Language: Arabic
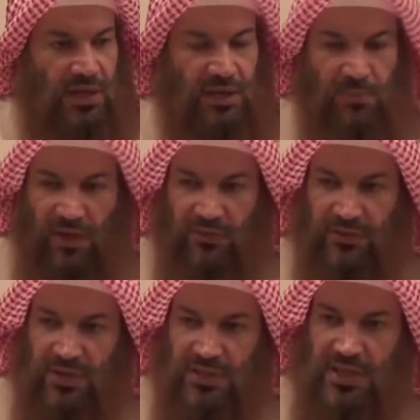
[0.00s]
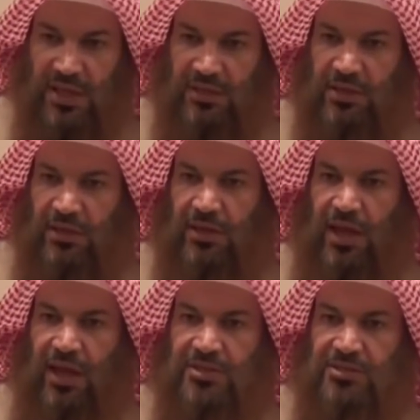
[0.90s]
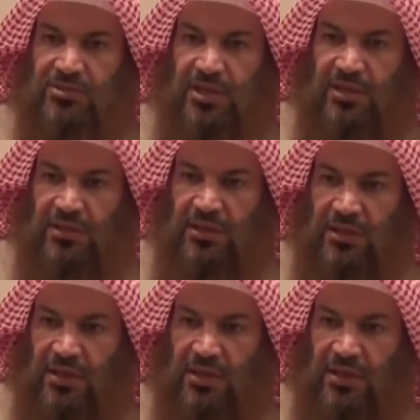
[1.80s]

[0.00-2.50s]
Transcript: أن بعض الناس لا يتقي الله عز وجل